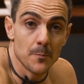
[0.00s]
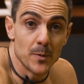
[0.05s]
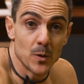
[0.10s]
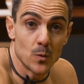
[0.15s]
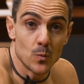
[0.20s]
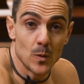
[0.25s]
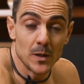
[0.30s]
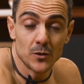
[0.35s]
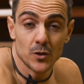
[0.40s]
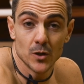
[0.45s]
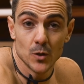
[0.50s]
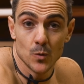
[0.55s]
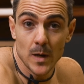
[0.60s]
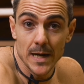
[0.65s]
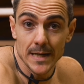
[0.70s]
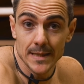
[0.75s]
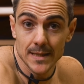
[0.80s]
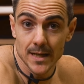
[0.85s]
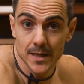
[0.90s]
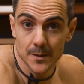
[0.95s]
Per quanto
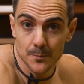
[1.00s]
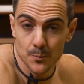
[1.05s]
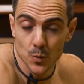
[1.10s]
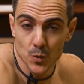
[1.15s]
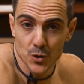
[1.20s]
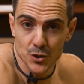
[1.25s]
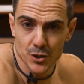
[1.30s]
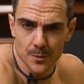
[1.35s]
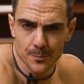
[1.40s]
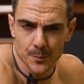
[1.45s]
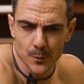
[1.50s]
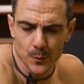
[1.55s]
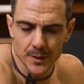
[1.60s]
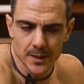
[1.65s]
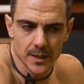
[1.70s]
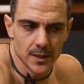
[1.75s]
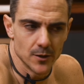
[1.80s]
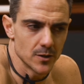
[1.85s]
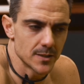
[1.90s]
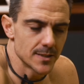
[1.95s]
riguarda i push-up,
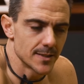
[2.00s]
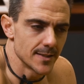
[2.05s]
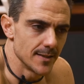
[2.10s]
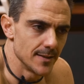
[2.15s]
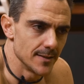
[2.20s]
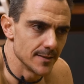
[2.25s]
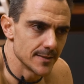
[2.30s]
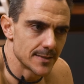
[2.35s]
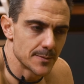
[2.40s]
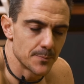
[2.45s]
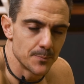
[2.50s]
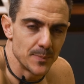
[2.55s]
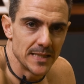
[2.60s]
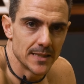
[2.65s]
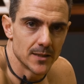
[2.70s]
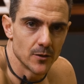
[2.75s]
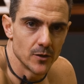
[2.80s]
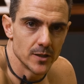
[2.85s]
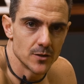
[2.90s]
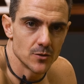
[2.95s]
quindi la nostra
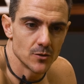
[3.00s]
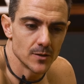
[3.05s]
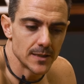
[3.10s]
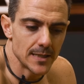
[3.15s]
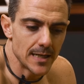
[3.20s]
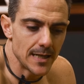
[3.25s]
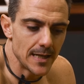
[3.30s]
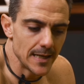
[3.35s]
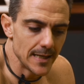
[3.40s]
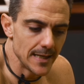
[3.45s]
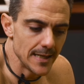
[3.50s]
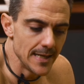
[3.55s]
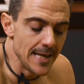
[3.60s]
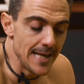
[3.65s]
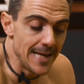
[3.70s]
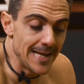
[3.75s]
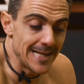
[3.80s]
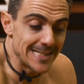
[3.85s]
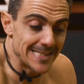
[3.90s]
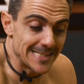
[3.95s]
spinta
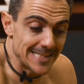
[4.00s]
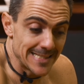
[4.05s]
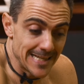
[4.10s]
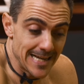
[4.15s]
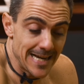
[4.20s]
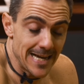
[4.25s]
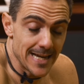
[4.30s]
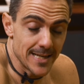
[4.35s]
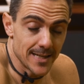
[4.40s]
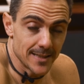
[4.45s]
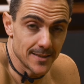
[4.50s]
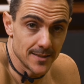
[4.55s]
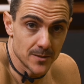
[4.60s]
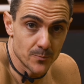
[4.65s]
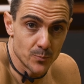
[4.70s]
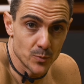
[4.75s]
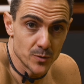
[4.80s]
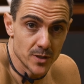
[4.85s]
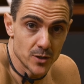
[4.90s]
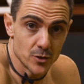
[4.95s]
orizzontale, se hai a
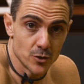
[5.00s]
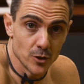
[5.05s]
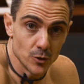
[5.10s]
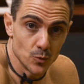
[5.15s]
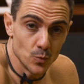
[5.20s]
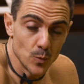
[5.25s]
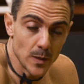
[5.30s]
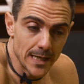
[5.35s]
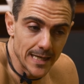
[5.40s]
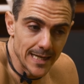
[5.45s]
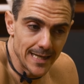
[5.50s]
disposizione due